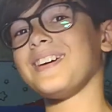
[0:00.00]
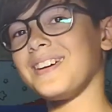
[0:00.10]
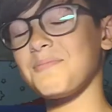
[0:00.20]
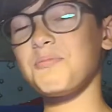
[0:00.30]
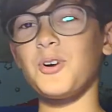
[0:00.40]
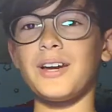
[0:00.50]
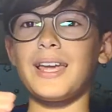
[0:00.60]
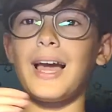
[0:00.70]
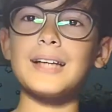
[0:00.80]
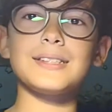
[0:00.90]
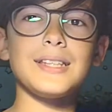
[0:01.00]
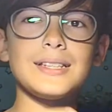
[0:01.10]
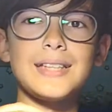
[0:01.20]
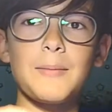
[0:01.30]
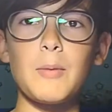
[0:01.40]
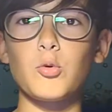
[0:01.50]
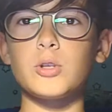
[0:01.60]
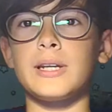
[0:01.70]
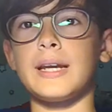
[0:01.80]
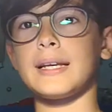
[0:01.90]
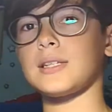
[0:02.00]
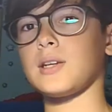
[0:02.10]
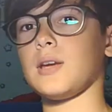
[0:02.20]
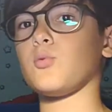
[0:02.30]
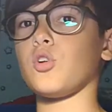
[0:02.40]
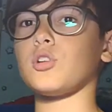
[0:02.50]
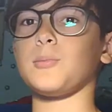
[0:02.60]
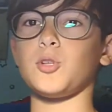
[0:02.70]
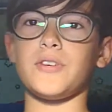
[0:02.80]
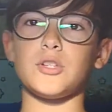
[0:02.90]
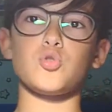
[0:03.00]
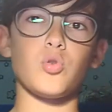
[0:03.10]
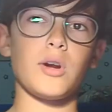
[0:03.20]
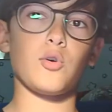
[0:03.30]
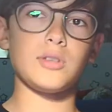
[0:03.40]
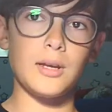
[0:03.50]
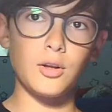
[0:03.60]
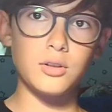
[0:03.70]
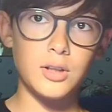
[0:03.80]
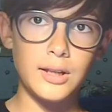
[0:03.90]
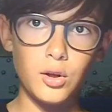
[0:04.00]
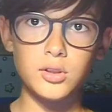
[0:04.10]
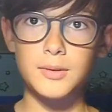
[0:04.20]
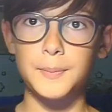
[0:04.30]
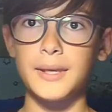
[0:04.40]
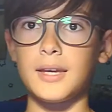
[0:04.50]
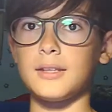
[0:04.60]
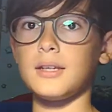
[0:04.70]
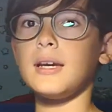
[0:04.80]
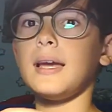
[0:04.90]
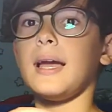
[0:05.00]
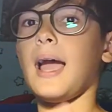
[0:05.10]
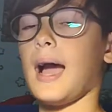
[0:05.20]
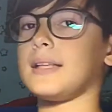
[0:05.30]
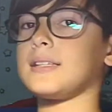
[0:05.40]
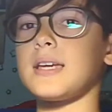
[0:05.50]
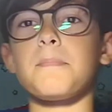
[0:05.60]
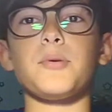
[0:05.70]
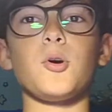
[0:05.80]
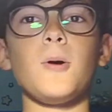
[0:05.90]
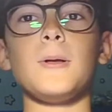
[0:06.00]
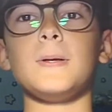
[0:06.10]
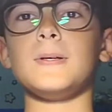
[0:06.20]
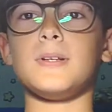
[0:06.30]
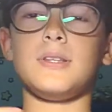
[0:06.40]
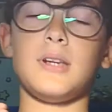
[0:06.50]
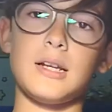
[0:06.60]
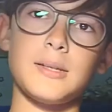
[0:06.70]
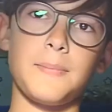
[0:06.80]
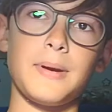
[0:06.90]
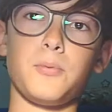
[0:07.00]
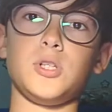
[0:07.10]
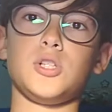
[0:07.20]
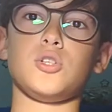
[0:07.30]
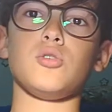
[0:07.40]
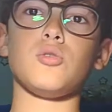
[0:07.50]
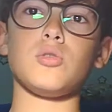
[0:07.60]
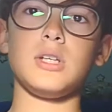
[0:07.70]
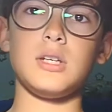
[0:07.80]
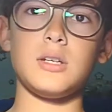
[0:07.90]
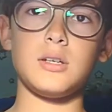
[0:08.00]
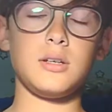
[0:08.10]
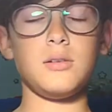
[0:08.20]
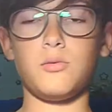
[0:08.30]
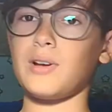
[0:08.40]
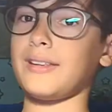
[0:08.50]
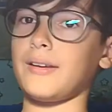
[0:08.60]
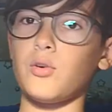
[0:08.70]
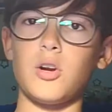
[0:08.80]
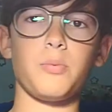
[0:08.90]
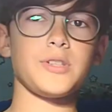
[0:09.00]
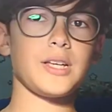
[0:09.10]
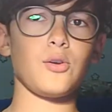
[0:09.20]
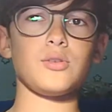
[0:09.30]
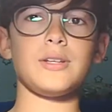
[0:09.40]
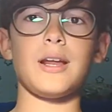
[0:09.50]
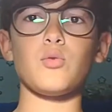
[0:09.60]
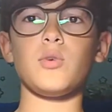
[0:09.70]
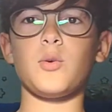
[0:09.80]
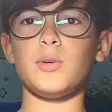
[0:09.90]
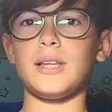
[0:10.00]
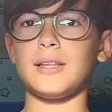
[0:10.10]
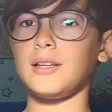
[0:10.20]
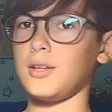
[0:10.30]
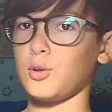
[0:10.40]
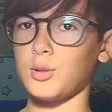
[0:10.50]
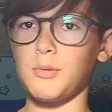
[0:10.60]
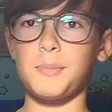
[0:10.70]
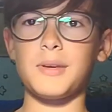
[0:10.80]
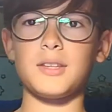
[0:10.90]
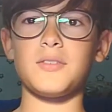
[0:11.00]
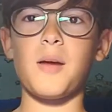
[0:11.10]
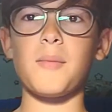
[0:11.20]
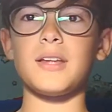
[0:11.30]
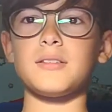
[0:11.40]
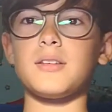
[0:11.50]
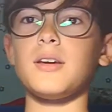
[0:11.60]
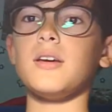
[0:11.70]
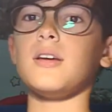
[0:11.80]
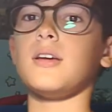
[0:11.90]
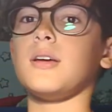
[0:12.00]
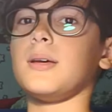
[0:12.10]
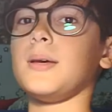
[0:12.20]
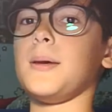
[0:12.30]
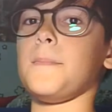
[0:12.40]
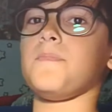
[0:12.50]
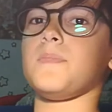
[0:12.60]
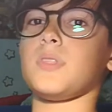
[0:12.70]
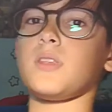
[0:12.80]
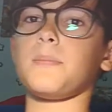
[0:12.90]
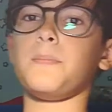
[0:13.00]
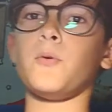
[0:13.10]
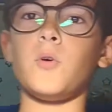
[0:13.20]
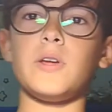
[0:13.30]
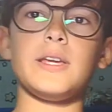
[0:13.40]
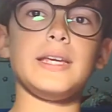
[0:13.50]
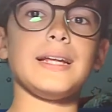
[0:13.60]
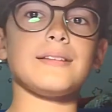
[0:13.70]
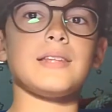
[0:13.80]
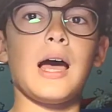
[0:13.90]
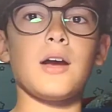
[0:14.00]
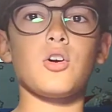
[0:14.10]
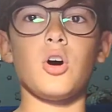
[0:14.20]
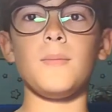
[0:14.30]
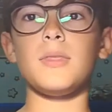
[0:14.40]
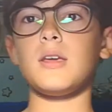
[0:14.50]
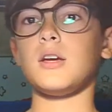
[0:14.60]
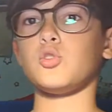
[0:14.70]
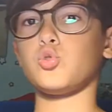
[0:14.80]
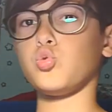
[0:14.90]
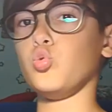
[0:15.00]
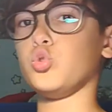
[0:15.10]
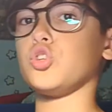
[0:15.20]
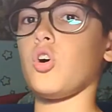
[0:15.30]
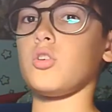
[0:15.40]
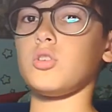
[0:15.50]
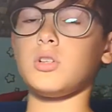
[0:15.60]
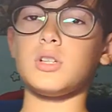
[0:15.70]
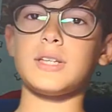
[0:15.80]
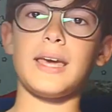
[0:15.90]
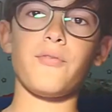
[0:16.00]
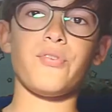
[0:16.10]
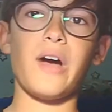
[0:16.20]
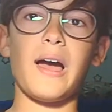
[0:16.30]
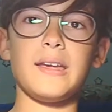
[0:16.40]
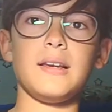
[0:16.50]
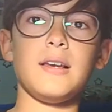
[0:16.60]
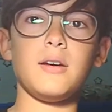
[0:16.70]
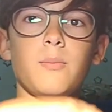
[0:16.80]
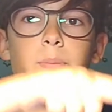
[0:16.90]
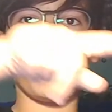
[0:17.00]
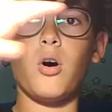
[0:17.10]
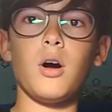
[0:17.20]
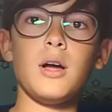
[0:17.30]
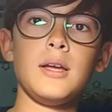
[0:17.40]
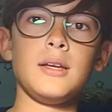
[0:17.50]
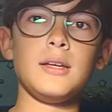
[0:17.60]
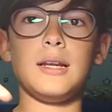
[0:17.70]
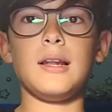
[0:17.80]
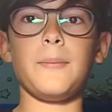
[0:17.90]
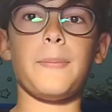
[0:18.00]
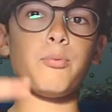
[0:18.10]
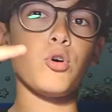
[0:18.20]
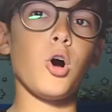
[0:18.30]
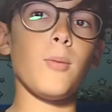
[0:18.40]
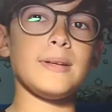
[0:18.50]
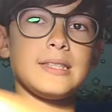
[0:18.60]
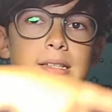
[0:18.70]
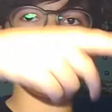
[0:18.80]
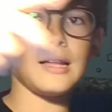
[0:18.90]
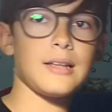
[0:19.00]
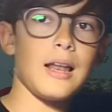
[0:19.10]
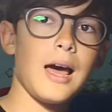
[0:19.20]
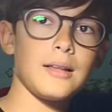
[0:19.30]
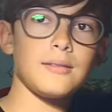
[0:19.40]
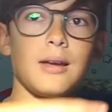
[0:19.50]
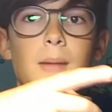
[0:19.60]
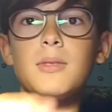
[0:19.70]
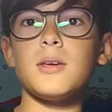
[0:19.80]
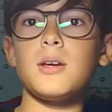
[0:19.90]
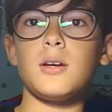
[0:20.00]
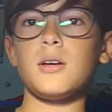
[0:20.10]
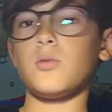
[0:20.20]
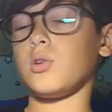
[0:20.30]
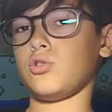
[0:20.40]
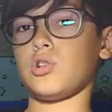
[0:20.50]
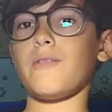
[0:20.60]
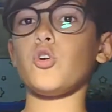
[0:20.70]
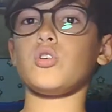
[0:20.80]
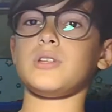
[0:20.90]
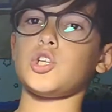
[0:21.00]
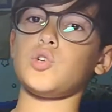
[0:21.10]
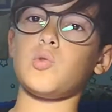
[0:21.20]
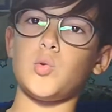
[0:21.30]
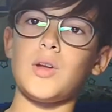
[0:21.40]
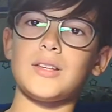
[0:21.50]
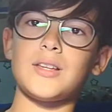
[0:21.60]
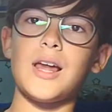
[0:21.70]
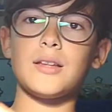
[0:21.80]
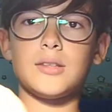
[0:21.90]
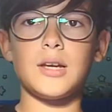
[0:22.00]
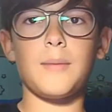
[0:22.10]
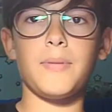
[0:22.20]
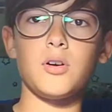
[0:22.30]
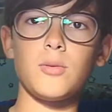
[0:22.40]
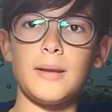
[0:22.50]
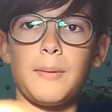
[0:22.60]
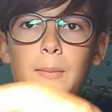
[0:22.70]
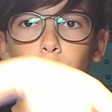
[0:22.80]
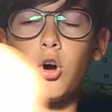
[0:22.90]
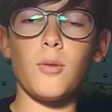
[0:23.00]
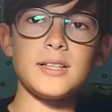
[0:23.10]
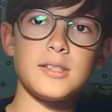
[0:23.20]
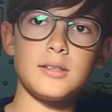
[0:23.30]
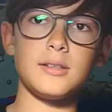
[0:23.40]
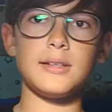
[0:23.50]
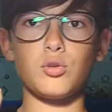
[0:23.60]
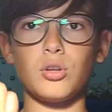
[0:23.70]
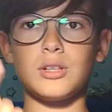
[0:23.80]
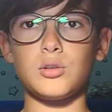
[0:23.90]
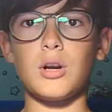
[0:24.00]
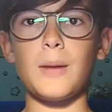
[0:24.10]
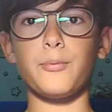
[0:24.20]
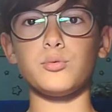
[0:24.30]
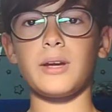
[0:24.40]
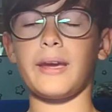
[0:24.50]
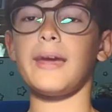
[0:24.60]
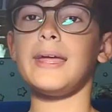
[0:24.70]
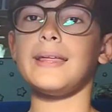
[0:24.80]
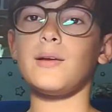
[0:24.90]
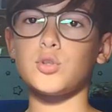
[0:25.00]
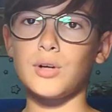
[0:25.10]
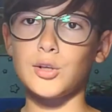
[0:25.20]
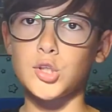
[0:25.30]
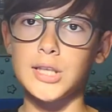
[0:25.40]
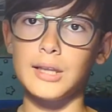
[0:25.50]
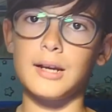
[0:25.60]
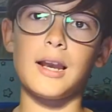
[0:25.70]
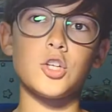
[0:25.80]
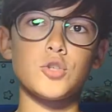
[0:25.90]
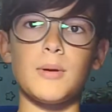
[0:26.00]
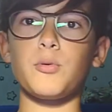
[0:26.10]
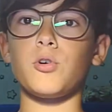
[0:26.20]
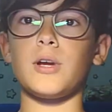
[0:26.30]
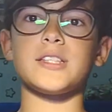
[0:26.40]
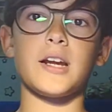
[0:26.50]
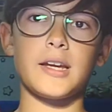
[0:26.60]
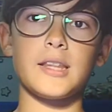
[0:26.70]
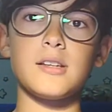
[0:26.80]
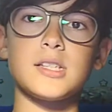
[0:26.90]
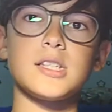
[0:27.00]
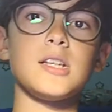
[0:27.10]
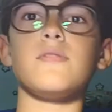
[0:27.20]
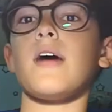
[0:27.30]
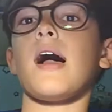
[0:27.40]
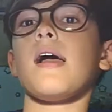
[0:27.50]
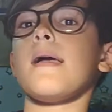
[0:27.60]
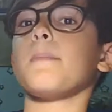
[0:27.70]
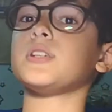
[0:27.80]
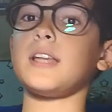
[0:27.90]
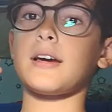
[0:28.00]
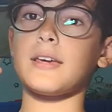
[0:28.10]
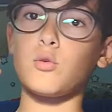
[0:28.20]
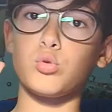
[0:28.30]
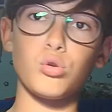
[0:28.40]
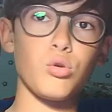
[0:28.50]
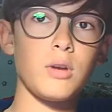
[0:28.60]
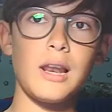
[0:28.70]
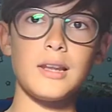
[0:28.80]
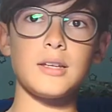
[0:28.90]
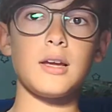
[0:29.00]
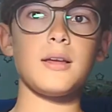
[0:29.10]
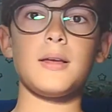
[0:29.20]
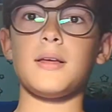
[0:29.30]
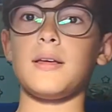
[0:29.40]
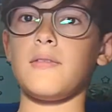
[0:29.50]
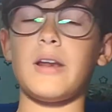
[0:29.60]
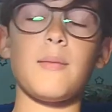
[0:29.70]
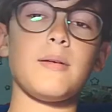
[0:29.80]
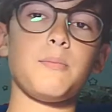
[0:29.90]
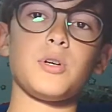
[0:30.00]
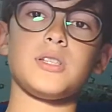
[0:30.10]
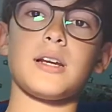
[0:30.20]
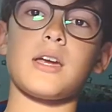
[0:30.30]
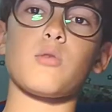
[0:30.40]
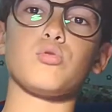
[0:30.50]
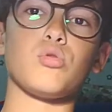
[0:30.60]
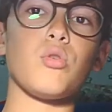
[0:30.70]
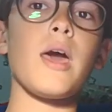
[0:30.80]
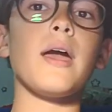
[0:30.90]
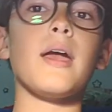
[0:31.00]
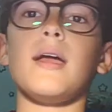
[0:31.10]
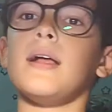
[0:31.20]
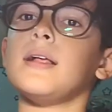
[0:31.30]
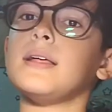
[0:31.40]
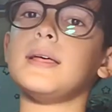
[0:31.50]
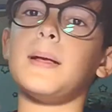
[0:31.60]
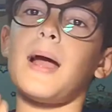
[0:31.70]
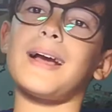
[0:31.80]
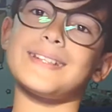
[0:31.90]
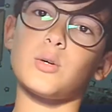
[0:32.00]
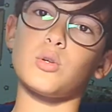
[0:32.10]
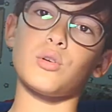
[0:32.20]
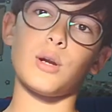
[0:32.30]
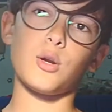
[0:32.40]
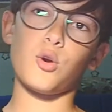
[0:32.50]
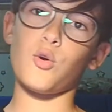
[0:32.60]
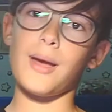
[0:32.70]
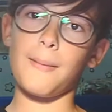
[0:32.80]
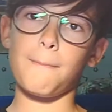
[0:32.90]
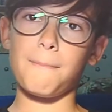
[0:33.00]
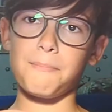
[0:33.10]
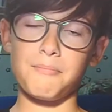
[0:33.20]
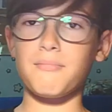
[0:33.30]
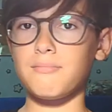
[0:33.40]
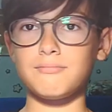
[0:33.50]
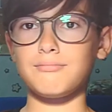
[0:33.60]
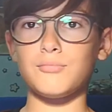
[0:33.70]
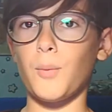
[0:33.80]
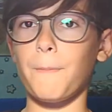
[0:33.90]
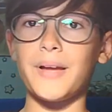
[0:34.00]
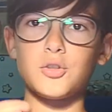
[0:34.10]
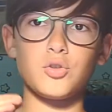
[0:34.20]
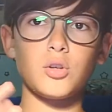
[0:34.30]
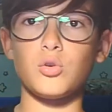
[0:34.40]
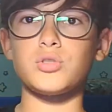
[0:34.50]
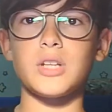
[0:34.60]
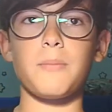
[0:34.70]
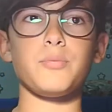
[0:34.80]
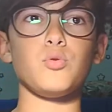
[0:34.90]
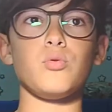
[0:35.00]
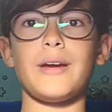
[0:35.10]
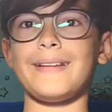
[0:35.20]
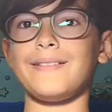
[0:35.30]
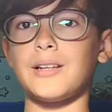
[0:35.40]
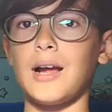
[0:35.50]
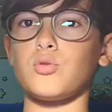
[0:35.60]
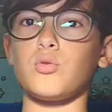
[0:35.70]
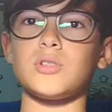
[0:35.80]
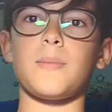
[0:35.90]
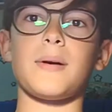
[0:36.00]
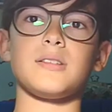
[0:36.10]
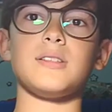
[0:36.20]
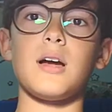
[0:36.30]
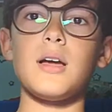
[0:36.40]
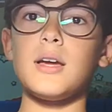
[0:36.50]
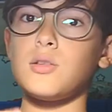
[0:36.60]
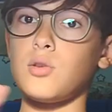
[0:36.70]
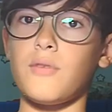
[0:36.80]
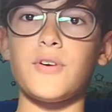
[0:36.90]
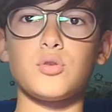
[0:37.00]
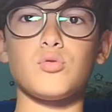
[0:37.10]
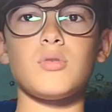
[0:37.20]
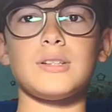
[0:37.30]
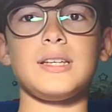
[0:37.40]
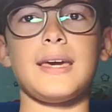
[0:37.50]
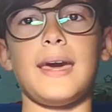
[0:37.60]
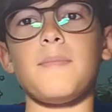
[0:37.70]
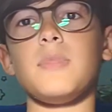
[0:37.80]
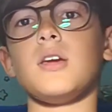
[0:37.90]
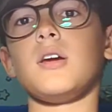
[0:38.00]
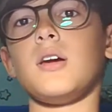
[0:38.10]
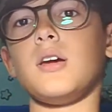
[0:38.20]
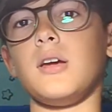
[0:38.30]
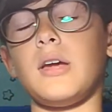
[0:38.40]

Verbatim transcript: E poi a sinistra abbiamo Rodriguez che è un ottimo difensore con degli ottimi piedi, ad esempio eh, tira sempre le punizioni, eh, qualche rigore lo può essere che lo tira lui, quindi ha degli ottimi piedi veramente. Ehm, poi in attacco Suso eh, che fa il, un po' il Papu Gomez nell'Atalanta, quando giocavano col 3-5-2 l'Atalanta, come il Papo Gomez dietro, dietro, la punta, che in questo caso è stata Kalinic, ma può essere anche Andre Silva, può essere anche Cutrone, alle, eh, può essere anche Cutrone. Eh, anche se Cotrone non lo è, mh, mm, non penso che non lo sarà più, è entrato in questa partita, non ha fatto nulla di che, eh,